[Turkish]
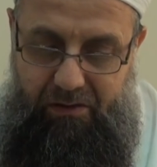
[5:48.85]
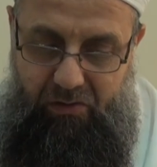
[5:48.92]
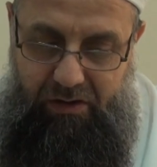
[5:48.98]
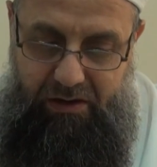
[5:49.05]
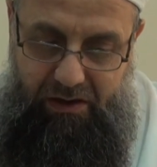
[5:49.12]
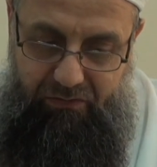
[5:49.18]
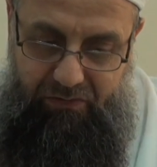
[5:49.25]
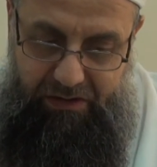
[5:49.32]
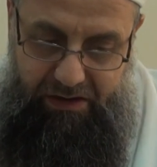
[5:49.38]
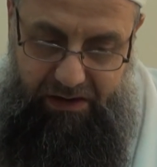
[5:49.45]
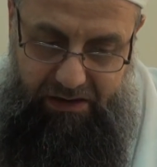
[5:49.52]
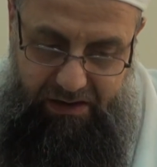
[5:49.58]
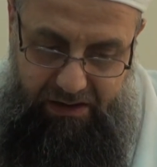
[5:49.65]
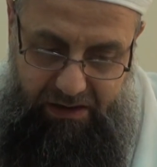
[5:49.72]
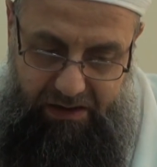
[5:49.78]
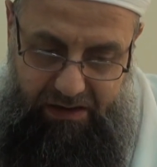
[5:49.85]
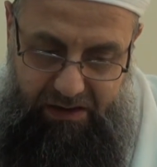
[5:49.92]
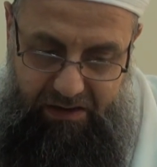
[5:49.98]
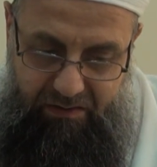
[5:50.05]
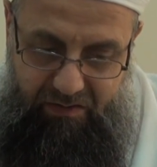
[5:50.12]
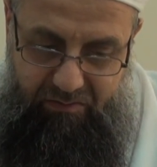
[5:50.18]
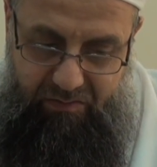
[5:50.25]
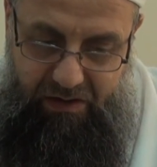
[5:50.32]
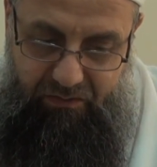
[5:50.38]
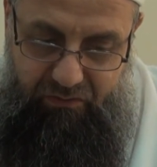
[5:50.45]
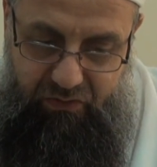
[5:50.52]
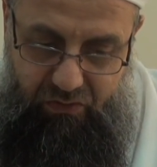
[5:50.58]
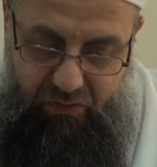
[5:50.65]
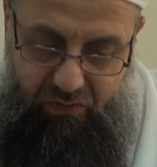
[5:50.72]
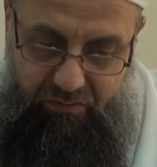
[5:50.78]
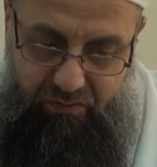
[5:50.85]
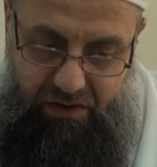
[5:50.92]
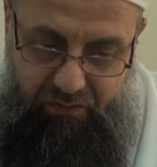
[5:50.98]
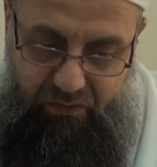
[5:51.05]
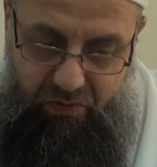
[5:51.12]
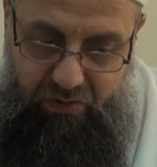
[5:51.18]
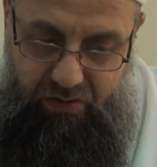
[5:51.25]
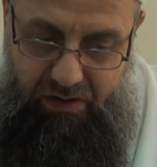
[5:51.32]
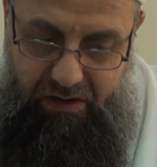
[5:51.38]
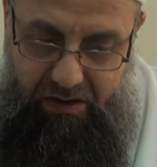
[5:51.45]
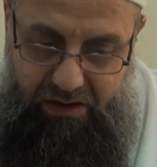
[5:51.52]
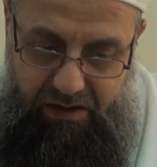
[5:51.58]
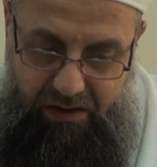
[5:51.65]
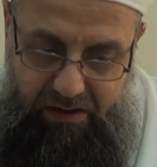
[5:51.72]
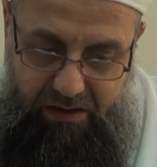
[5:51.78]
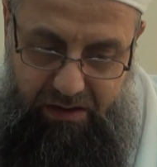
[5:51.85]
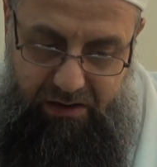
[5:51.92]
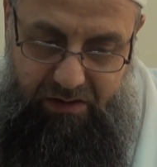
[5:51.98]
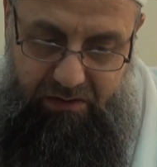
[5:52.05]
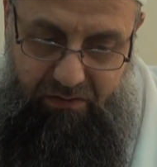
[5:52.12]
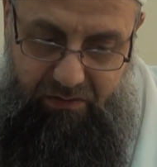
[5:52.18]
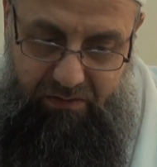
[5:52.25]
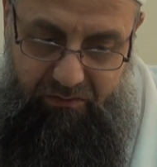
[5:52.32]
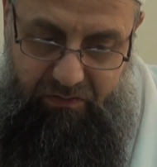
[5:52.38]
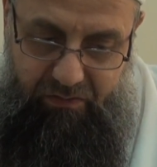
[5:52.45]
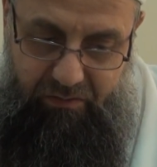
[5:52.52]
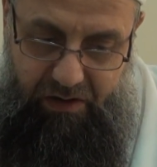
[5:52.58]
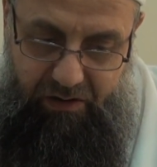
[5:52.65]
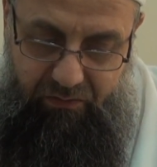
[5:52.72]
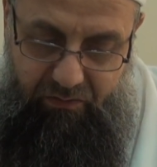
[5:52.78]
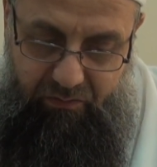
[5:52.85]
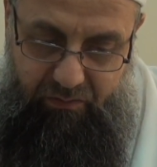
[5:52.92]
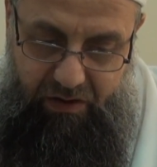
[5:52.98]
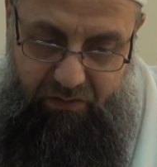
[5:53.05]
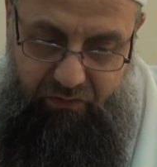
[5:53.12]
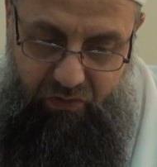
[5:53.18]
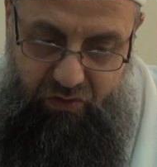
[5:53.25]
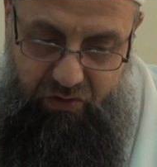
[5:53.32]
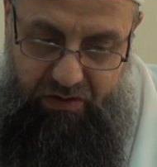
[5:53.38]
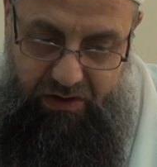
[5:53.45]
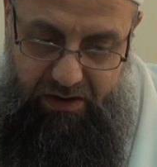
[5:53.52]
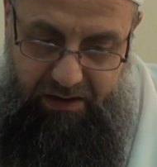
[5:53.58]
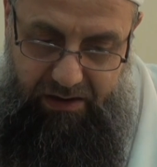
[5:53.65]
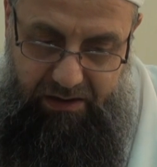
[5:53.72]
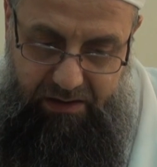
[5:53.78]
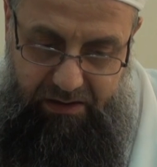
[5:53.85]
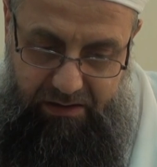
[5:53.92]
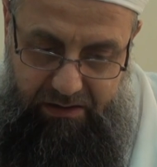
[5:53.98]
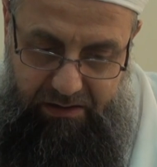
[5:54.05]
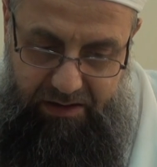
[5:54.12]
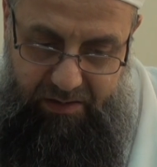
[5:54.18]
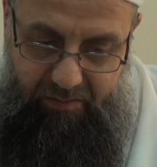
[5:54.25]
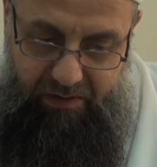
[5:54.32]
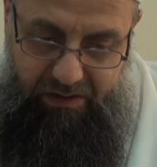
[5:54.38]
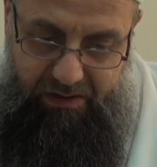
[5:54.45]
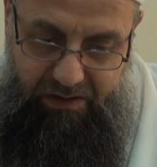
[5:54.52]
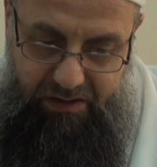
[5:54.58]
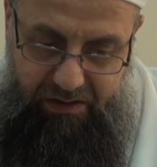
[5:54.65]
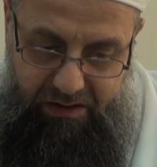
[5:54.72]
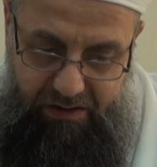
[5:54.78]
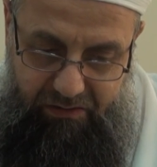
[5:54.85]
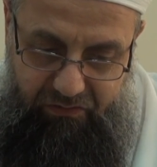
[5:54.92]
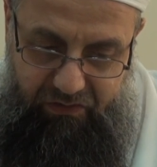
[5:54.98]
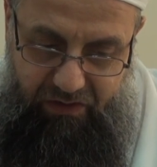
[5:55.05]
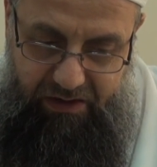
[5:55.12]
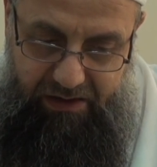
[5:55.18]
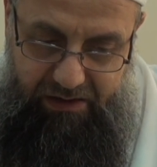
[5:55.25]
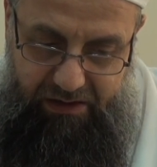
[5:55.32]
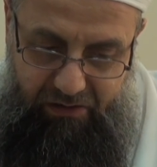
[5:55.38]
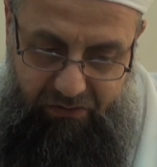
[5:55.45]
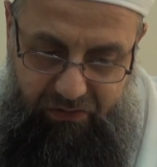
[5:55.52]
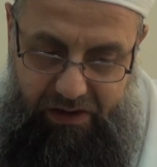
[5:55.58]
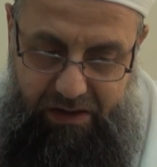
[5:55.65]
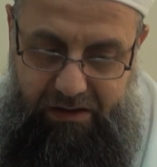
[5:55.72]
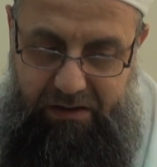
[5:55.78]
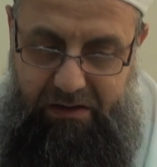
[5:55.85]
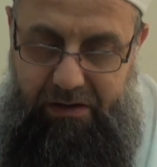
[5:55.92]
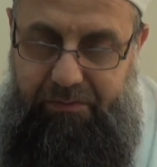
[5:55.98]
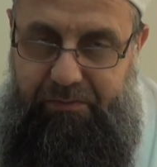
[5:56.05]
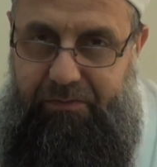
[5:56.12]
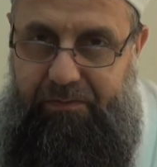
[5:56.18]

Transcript: Ona tam fiil derler. Ve merfu'u merfusuna da merf merfusu da isimlendirilir diye failen fail diye.